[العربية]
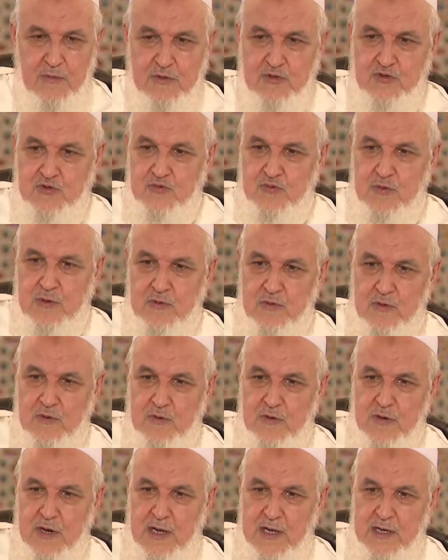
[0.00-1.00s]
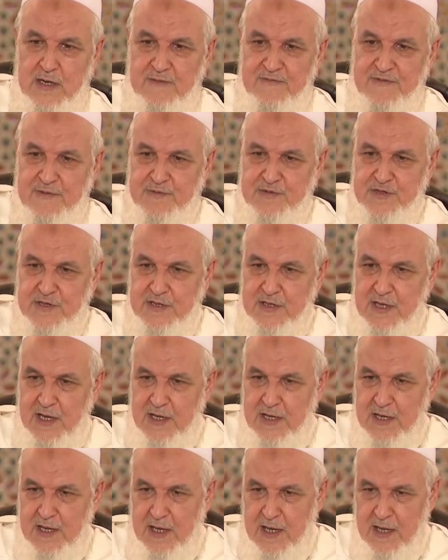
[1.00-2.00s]
وصور القرآن في
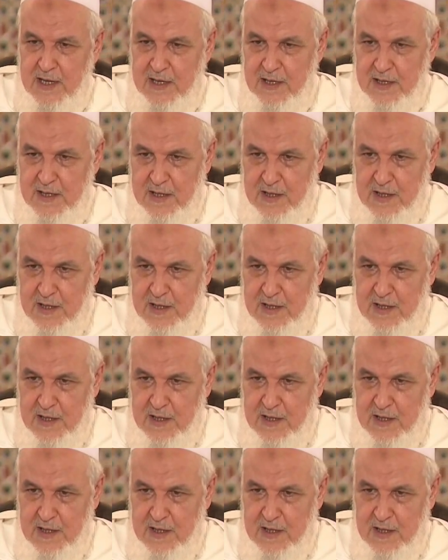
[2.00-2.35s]
ابتدائها